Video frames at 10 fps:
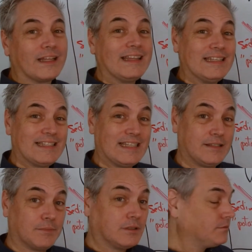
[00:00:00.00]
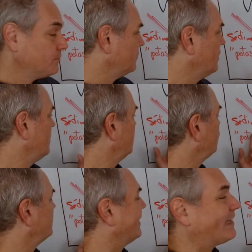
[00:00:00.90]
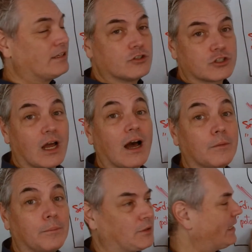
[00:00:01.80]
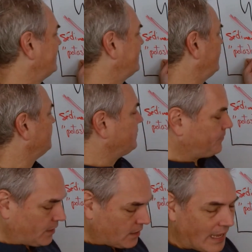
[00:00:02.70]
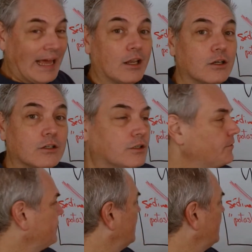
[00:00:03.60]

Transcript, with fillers: a des sédiments riches en potassium. Alors,